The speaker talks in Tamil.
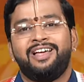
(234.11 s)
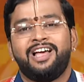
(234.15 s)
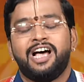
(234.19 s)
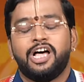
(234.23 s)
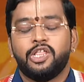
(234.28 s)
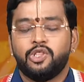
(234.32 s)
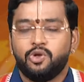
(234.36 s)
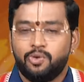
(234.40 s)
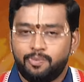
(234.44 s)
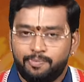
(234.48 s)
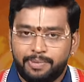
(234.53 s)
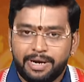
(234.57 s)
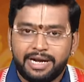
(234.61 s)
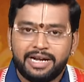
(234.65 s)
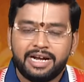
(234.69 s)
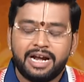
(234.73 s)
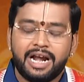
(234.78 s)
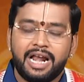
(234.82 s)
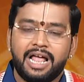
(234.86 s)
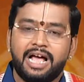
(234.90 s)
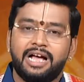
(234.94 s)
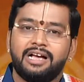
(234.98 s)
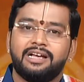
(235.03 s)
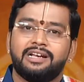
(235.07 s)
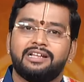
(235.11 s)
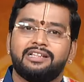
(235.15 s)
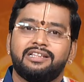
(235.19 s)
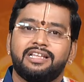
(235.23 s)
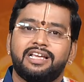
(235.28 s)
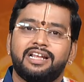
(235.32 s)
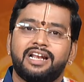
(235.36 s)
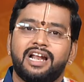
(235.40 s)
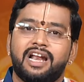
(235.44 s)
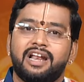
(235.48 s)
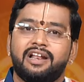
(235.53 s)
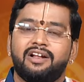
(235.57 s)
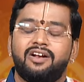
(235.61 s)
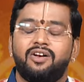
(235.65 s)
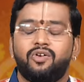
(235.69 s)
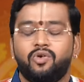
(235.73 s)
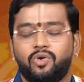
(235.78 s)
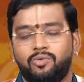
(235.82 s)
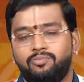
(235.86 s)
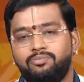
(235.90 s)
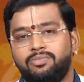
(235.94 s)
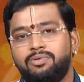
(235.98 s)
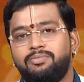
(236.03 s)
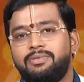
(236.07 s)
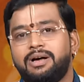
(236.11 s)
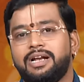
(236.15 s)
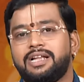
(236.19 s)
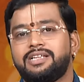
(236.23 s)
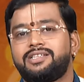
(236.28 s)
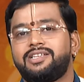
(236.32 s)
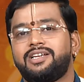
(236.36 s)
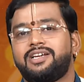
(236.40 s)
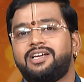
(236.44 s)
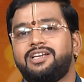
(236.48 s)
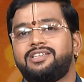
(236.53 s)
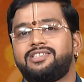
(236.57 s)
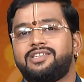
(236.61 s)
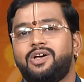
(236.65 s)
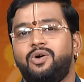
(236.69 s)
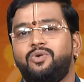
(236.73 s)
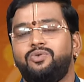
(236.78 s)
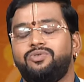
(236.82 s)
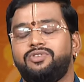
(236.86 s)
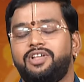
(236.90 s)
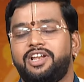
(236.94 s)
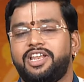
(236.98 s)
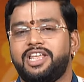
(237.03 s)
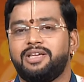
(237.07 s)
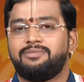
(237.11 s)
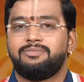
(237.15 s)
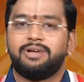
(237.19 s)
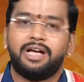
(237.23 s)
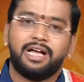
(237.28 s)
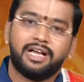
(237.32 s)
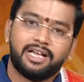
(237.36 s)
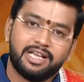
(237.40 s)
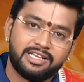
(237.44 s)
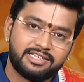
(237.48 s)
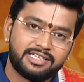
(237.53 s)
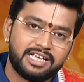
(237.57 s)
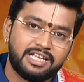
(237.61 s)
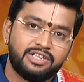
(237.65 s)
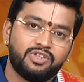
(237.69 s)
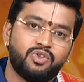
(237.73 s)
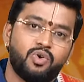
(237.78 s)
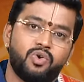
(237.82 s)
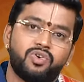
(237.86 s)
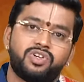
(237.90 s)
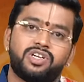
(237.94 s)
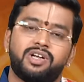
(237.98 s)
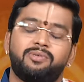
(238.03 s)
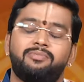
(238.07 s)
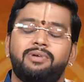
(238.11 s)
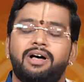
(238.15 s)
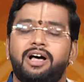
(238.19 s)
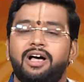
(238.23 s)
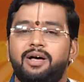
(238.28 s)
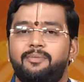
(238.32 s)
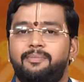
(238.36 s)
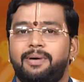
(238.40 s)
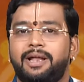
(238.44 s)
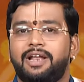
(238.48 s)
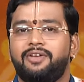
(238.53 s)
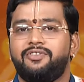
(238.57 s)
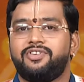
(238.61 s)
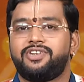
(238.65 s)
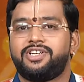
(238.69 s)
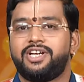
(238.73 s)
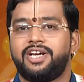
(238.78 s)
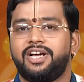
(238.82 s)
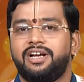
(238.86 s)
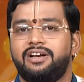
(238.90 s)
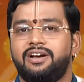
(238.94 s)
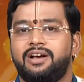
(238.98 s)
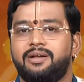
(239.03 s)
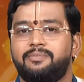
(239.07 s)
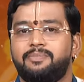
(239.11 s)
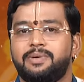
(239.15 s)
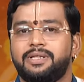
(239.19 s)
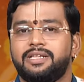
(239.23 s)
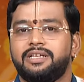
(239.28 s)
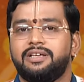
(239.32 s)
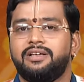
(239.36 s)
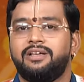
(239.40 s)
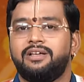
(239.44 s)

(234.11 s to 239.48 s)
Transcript: அதுவும் பெண்களாக இருந்தீங்கன்னா இந்த நாள் ரொம்ப மனசுக்கு சௌந்தரியமாக சந்தோஷமாக பல விஷயங்கள் நடப்பது